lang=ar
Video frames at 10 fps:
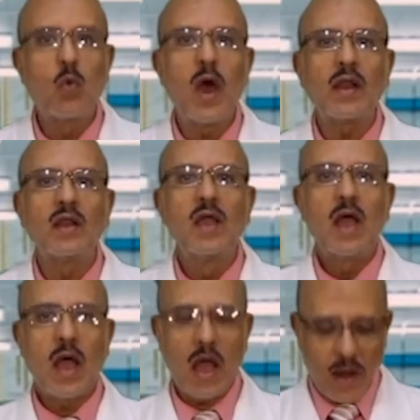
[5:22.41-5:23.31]
well
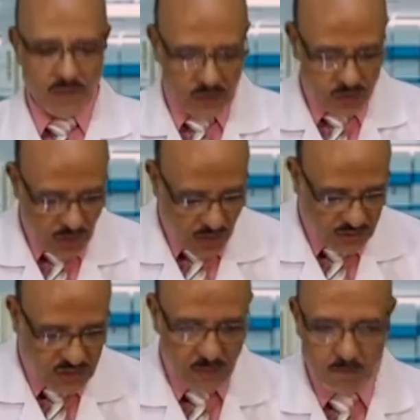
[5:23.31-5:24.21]
and
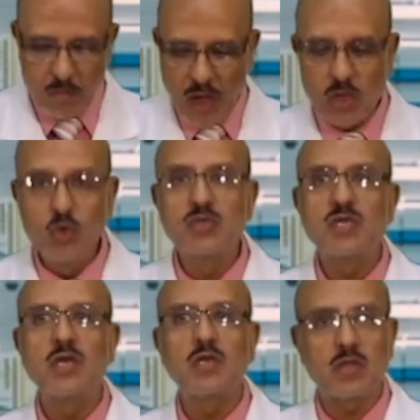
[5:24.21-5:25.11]
dry them by
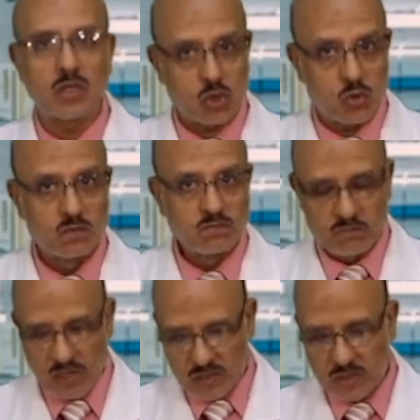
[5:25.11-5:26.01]
using tissue
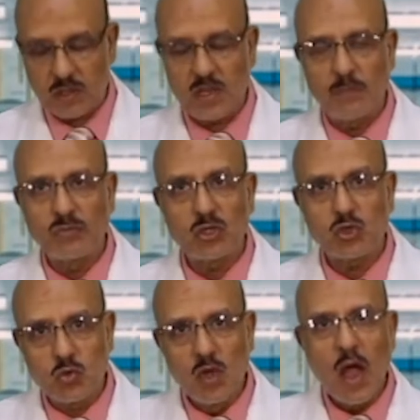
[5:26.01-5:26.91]
باستخدام
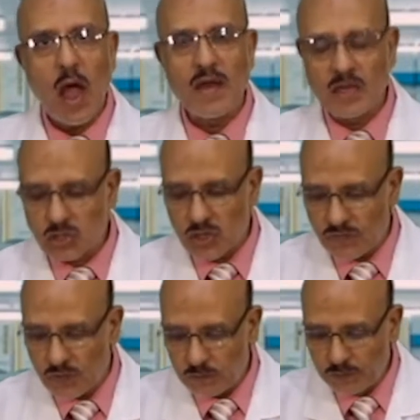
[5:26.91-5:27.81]
تيشو
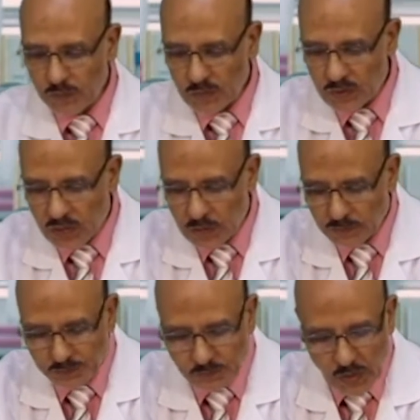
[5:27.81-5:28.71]
انشفهم طيب
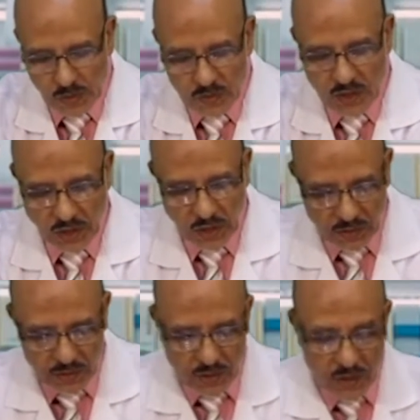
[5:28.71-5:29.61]
دي
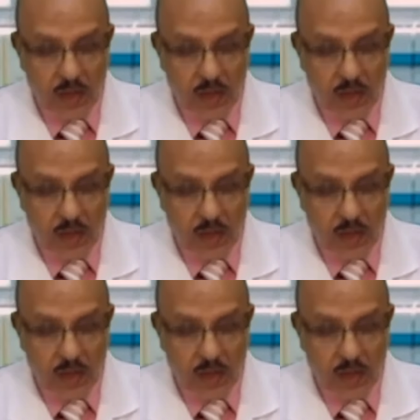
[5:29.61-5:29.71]
حاجه